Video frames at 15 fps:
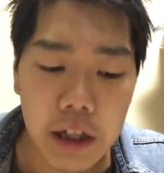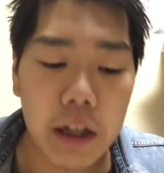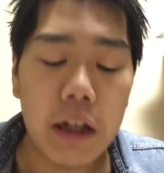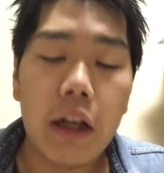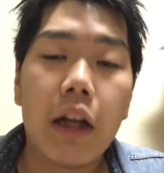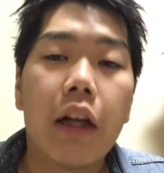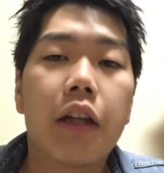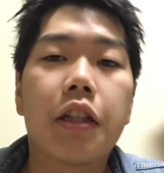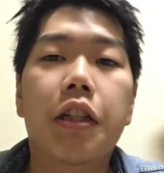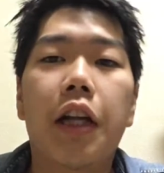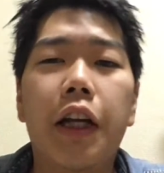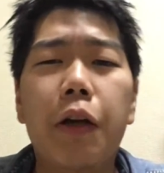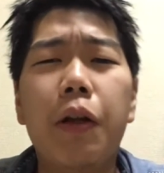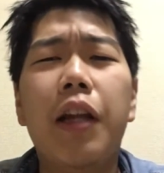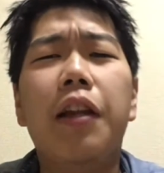んで
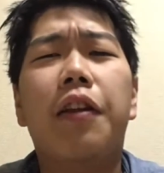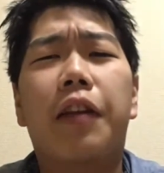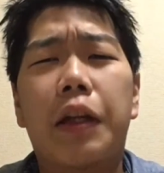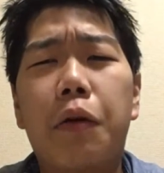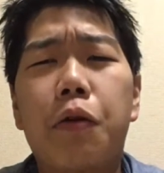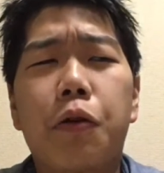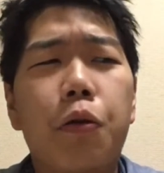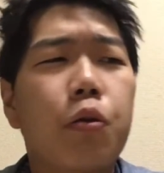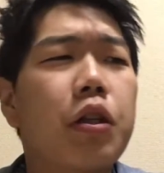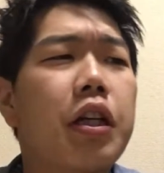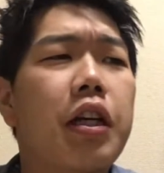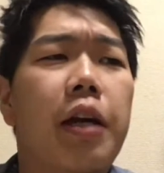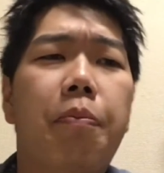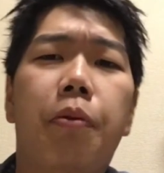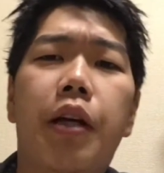シナリオなんですけど正
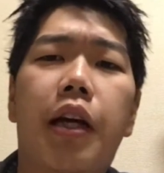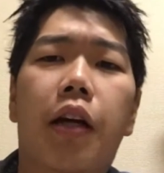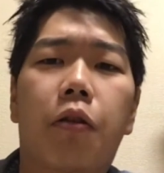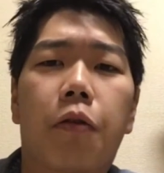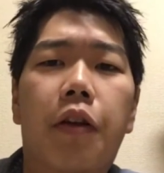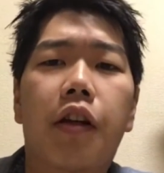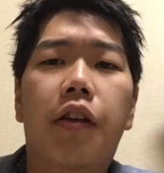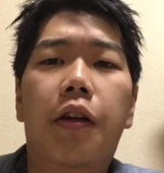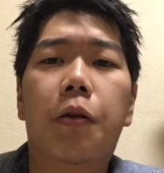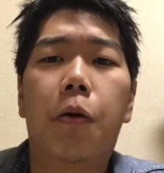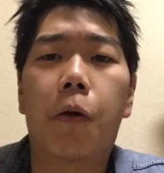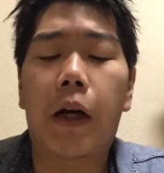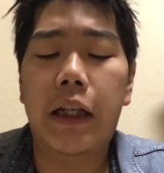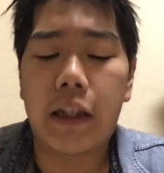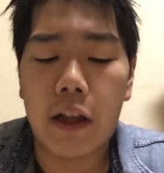直レプリカント前作
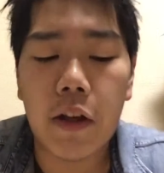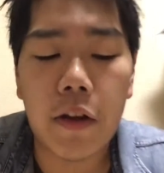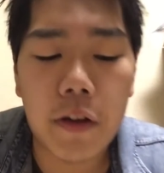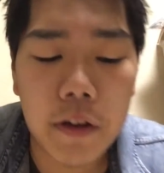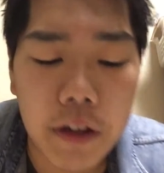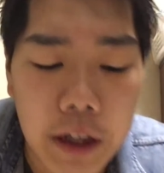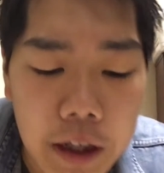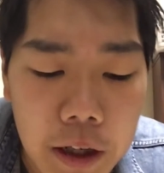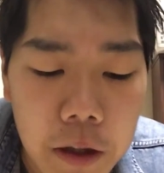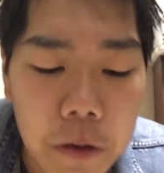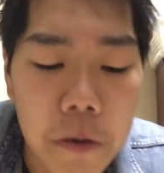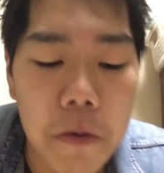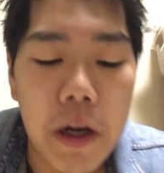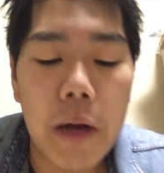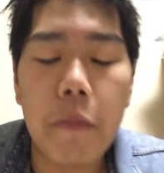の方がいいです
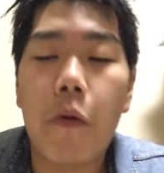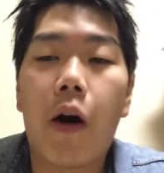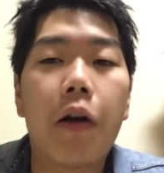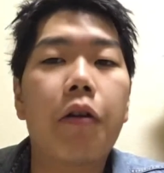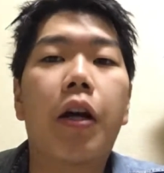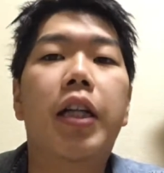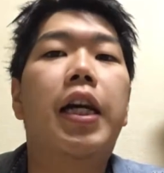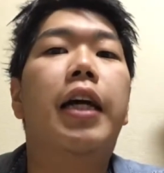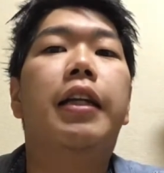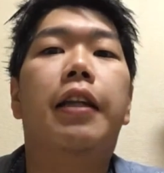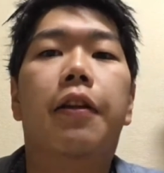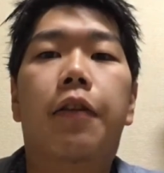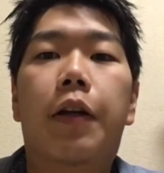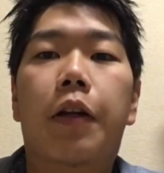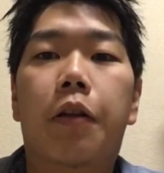今回も悪くはない
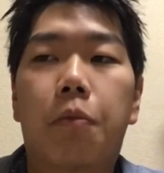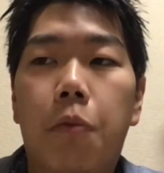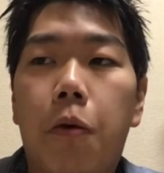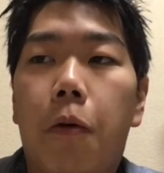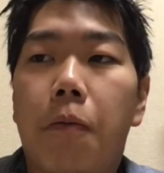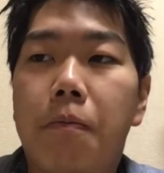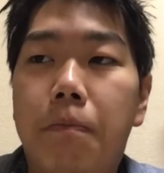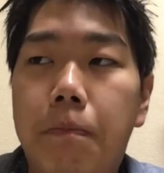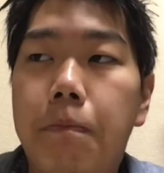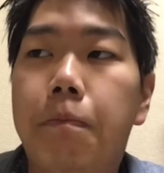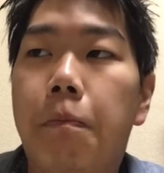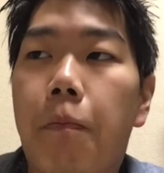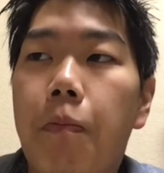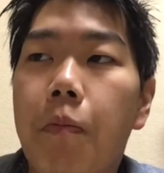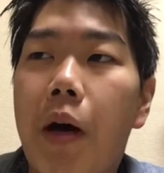んですけれども、う
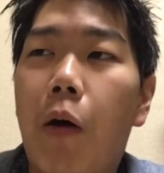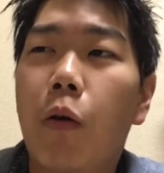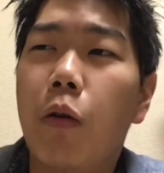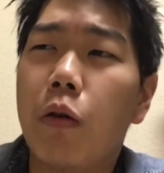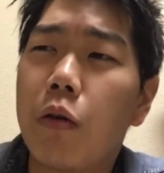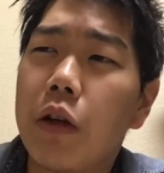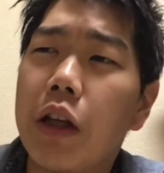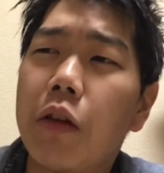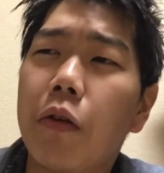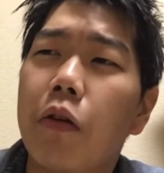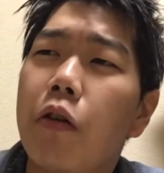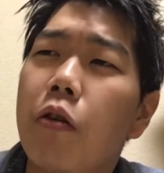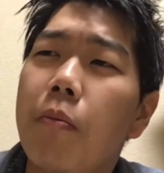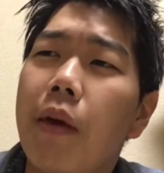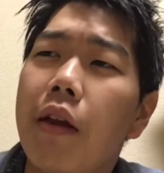ん、まあ驚きと
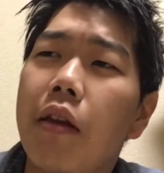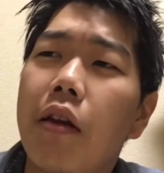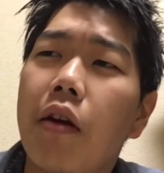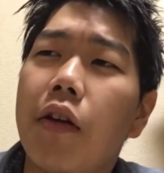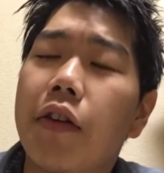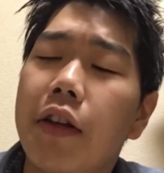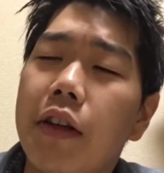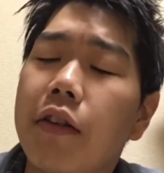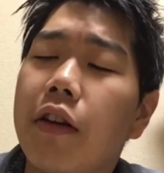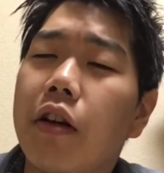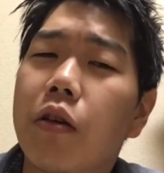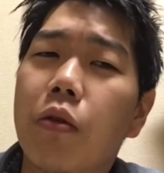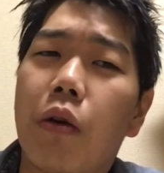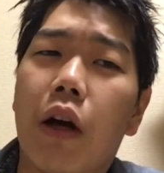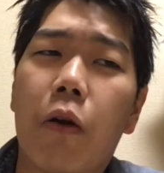いう面では前
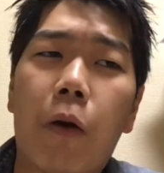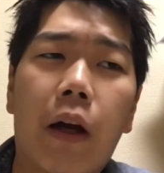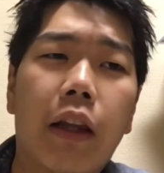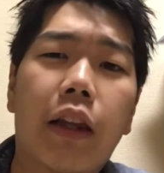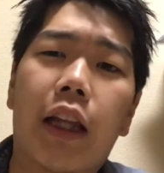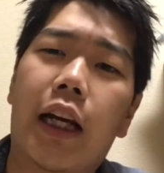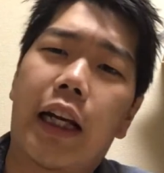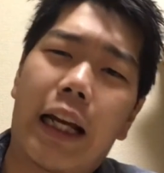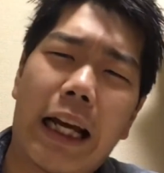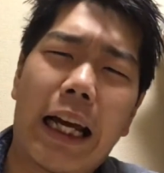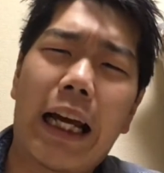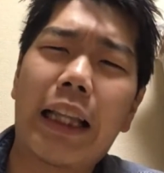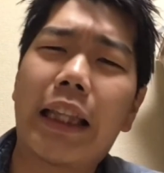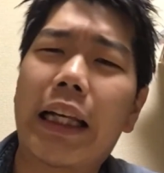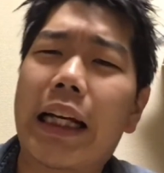作の方が良かったか
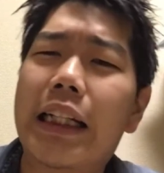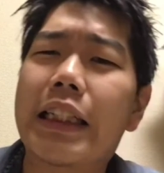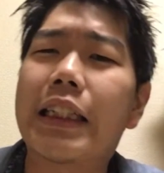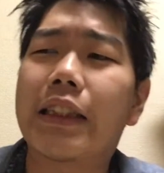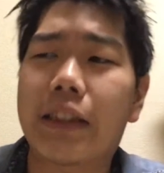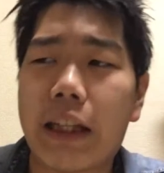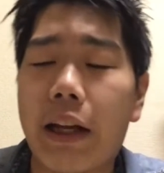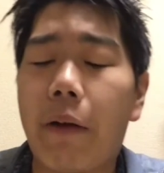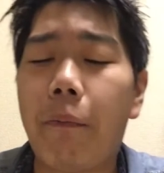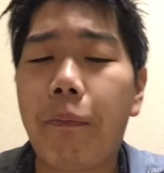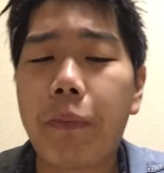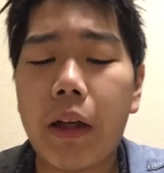なって感じですね。